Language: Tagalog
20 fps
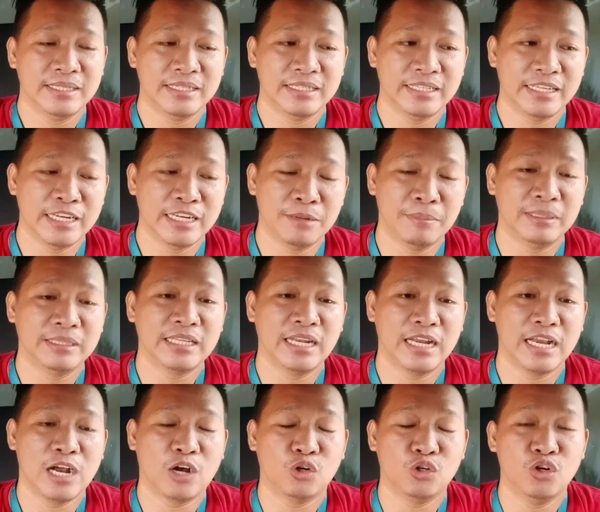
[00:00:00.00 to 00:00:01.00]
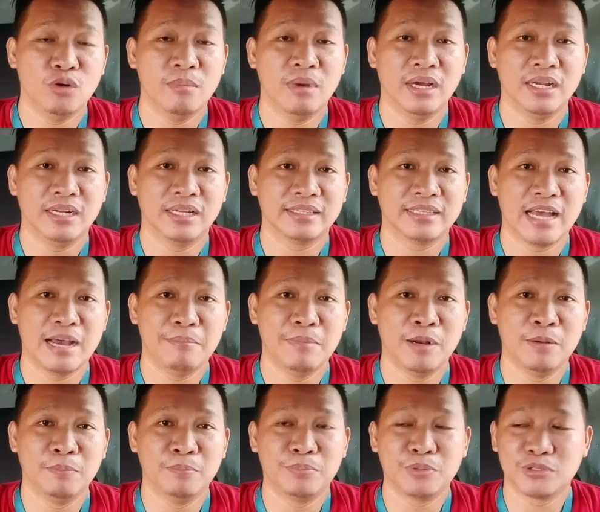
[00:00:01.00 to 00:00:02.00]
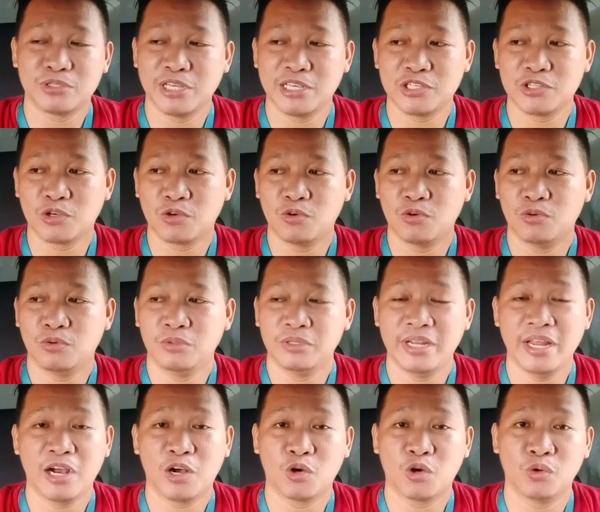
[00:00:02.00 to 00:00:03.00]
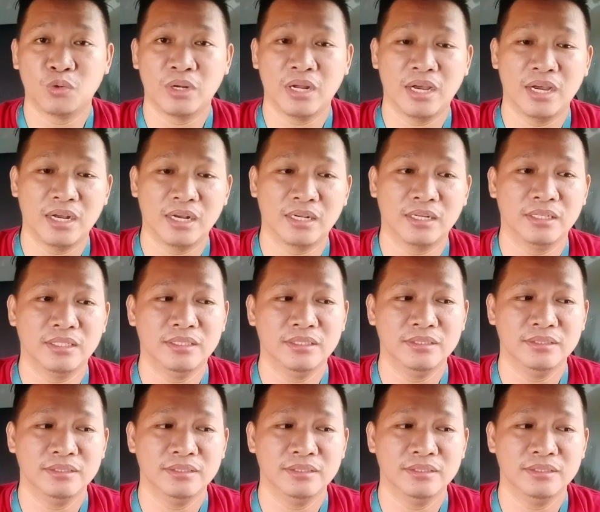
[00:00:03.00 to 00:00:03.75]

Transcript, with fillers: hindi naman talaga ako dumaan ng tamang proseso kung hindi ako nag